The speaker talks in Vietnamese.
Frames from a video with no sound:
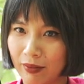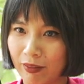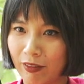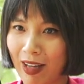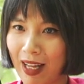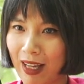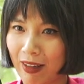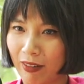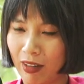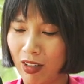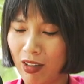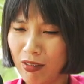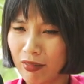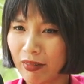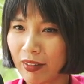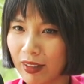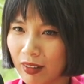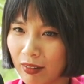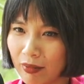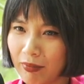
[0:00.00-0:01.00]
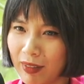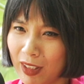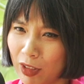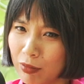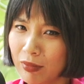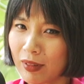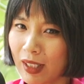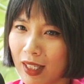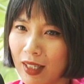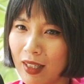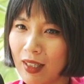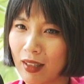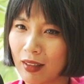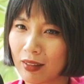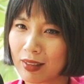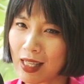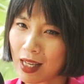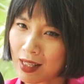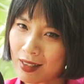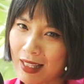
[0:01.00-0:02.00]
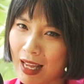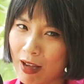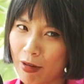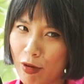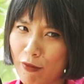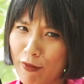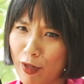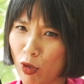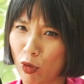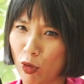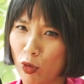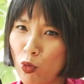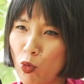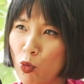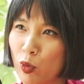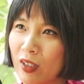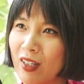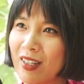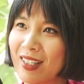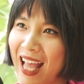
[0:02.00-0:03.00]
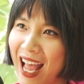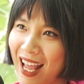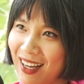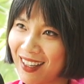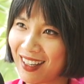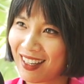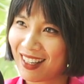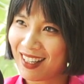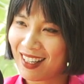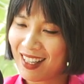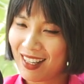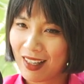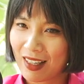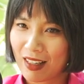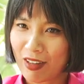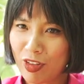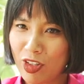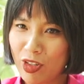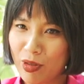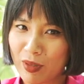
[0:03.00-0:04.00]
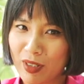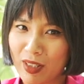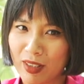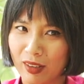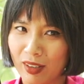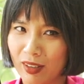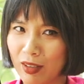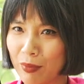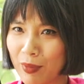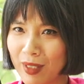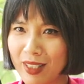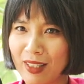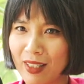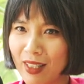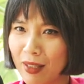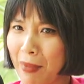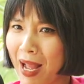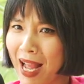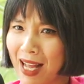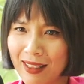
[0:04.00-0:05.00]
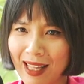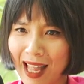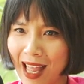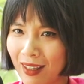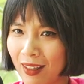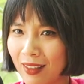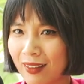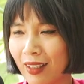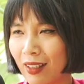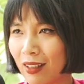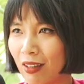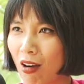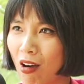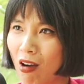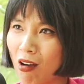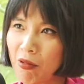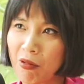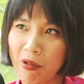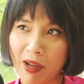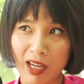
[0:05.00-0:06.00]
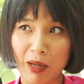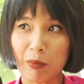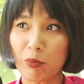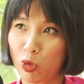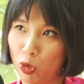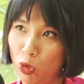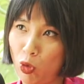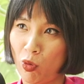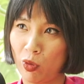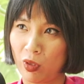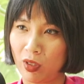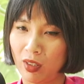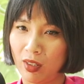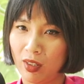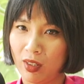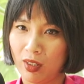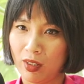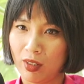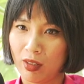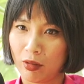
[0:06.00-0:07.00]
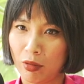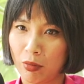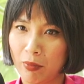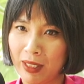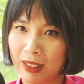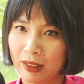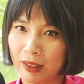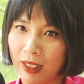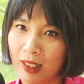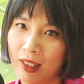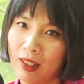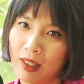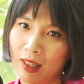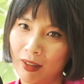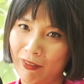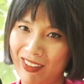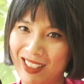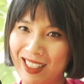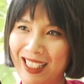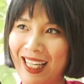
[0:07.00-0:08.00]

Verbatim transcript: và nó mình cũng tin là sáng tạo nó phải có đủ thời gian có nhiều người thử một cái gì đấy 3 tháng đã thấy khó quá đã muốn đổi thì mình tin là phải